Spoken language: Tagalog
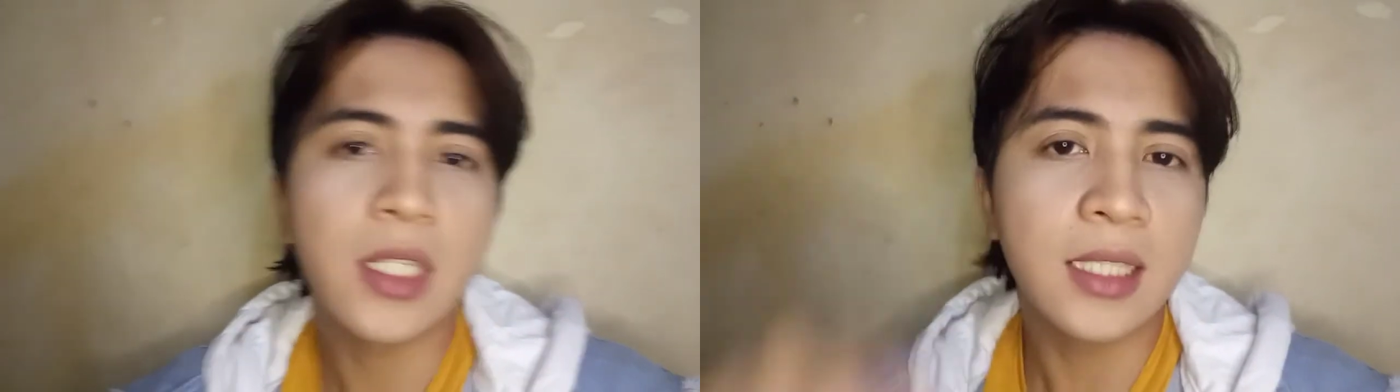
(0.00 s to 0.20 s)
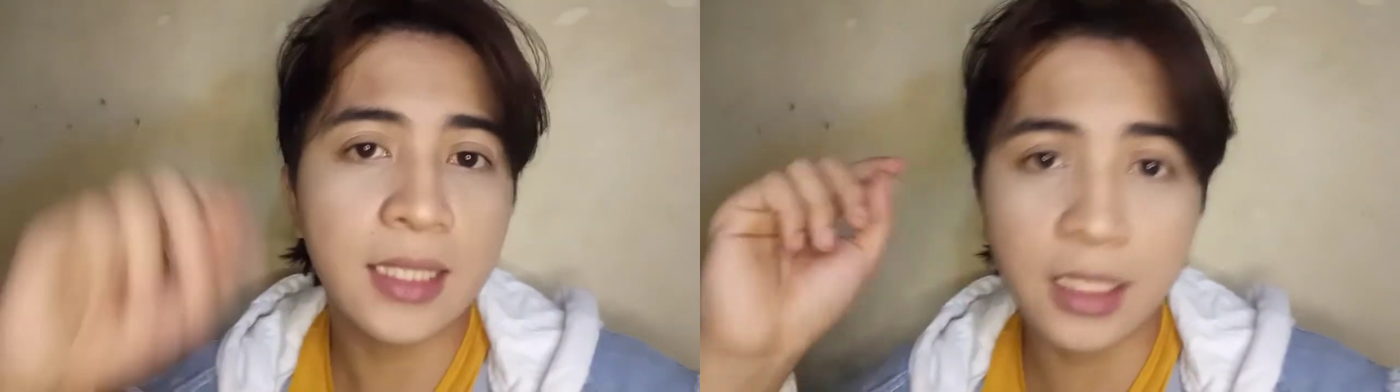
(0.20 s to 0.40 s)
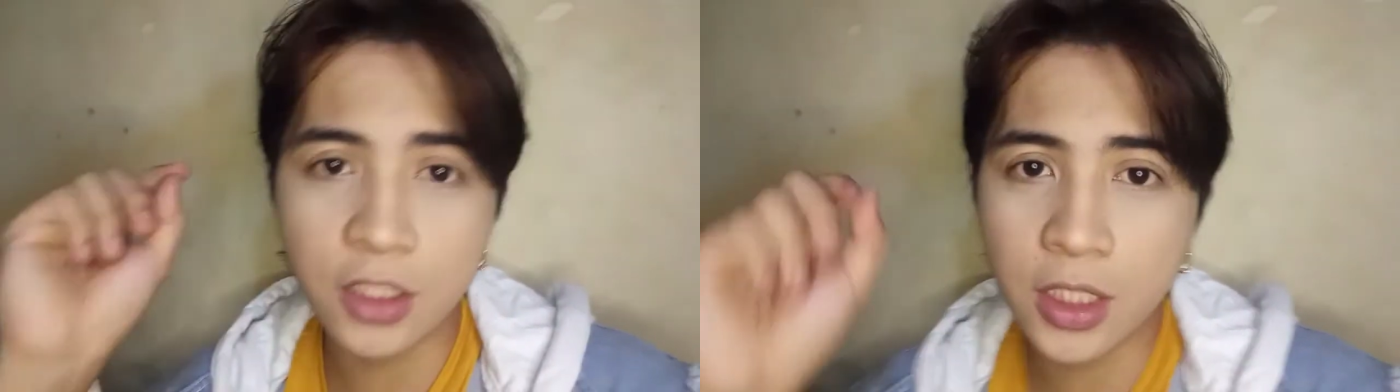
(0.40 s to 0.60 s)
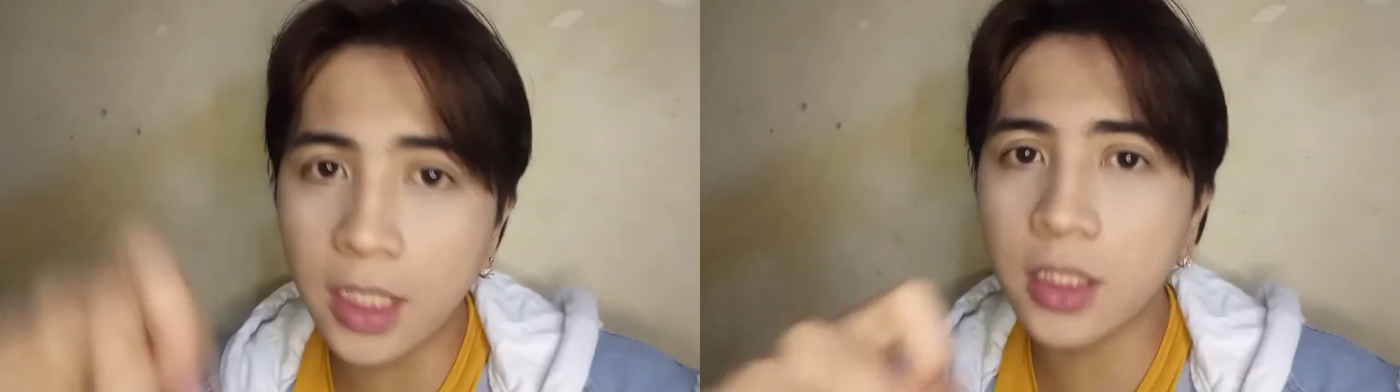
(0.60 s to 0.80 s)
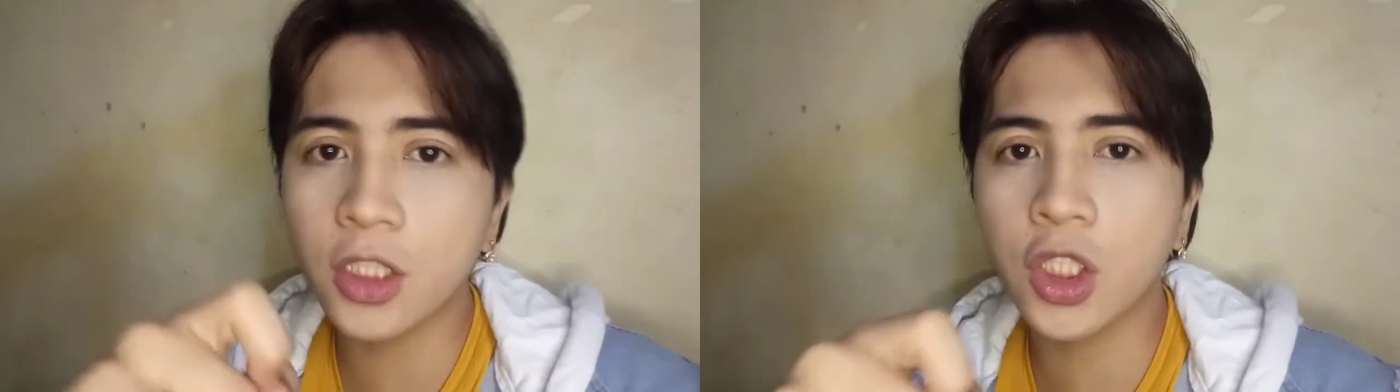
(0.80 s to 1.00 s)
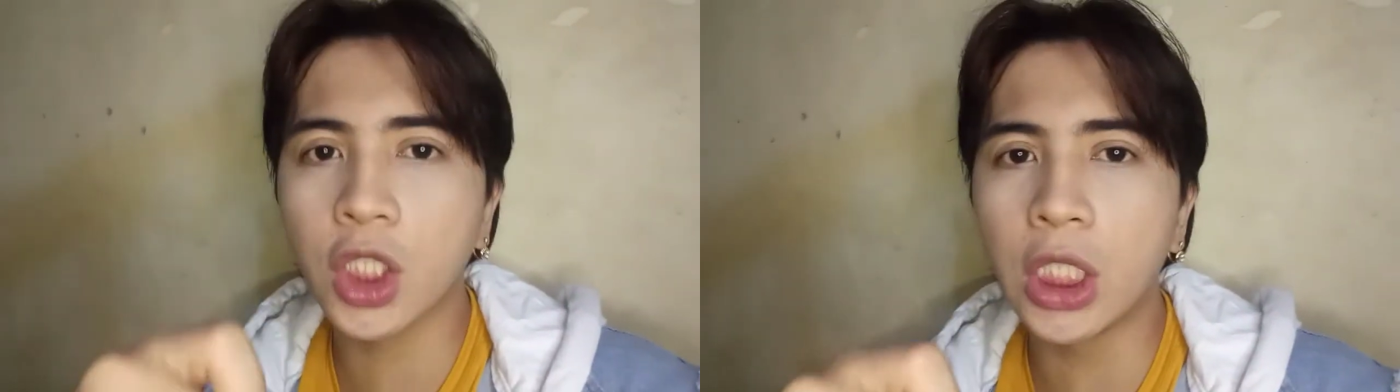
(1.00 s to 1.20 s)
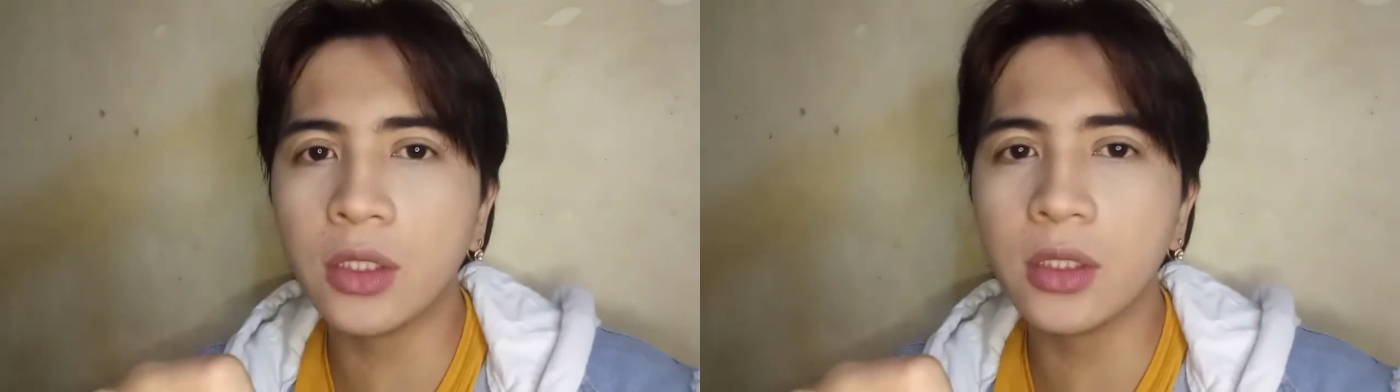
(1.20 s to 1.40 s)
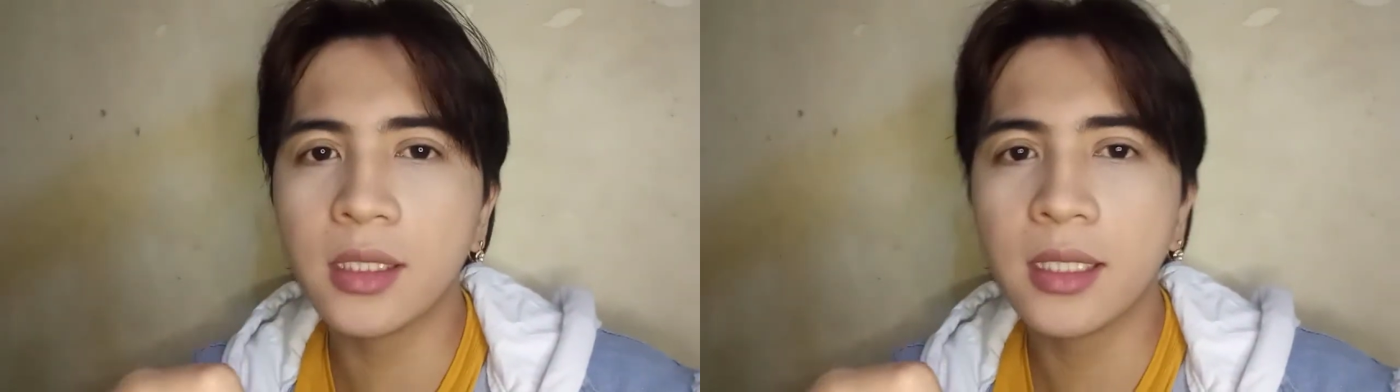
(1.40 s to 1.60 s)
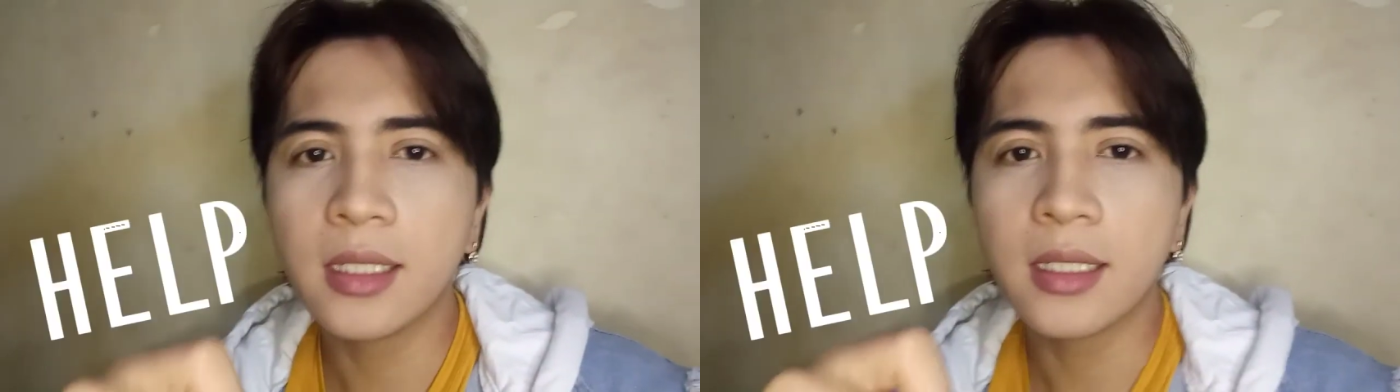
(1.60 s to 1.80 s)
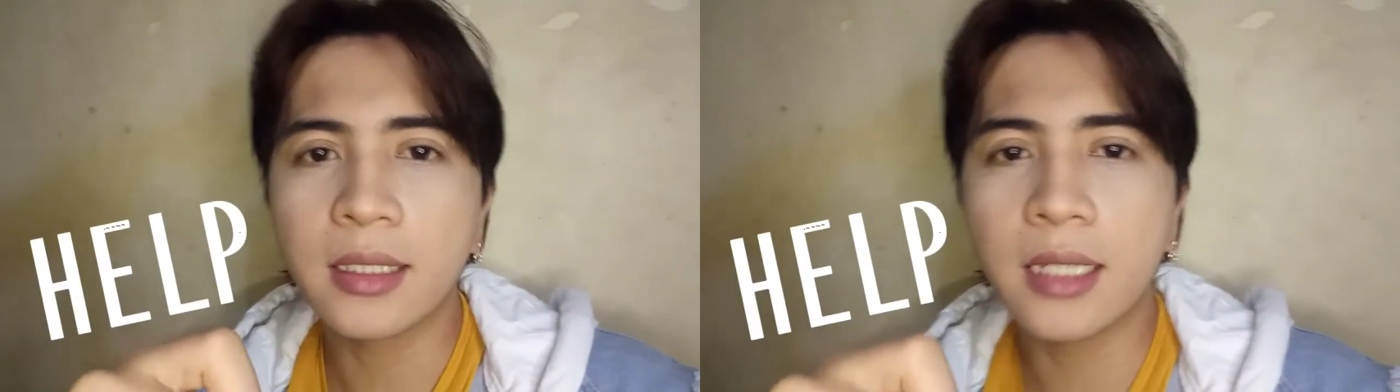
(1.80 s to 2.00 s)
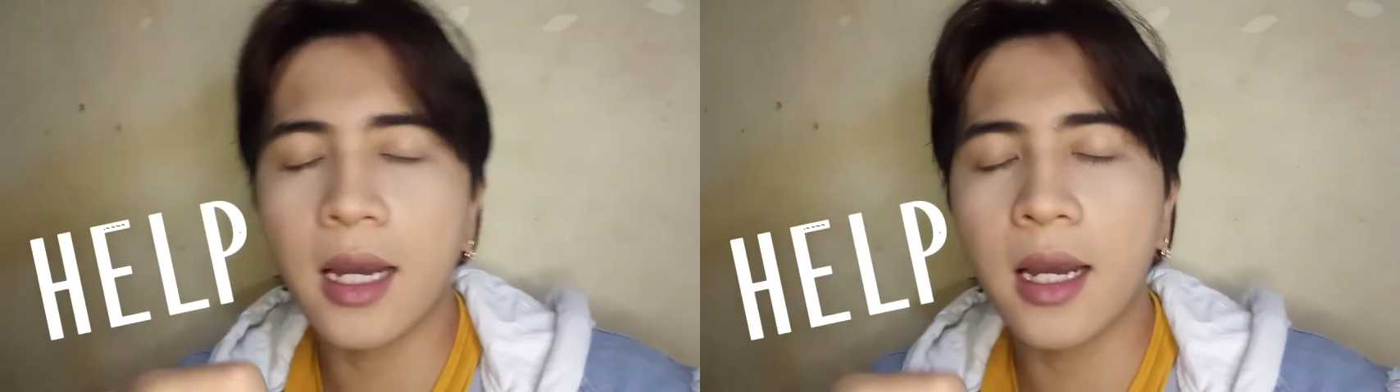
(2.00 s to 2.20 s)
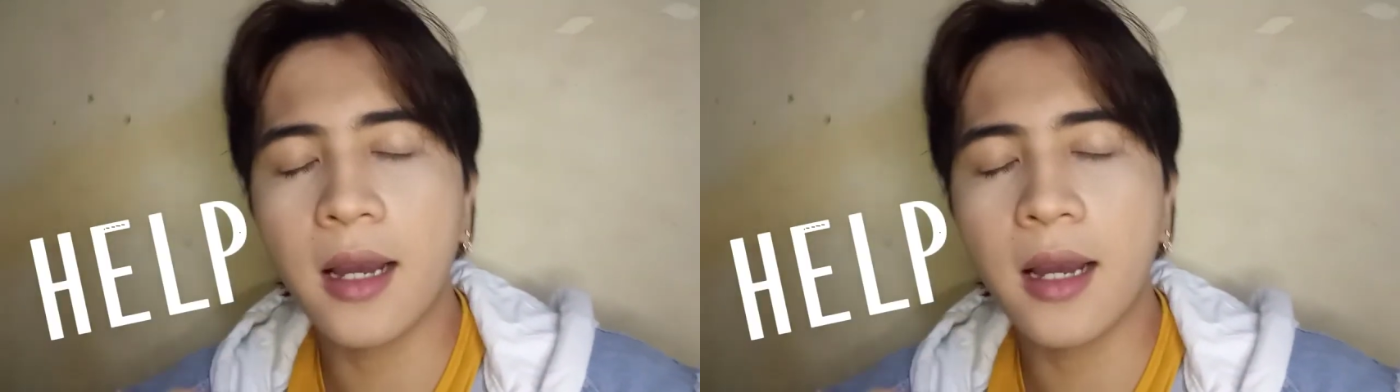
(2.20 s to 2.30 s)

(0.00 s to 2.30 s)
suggestion na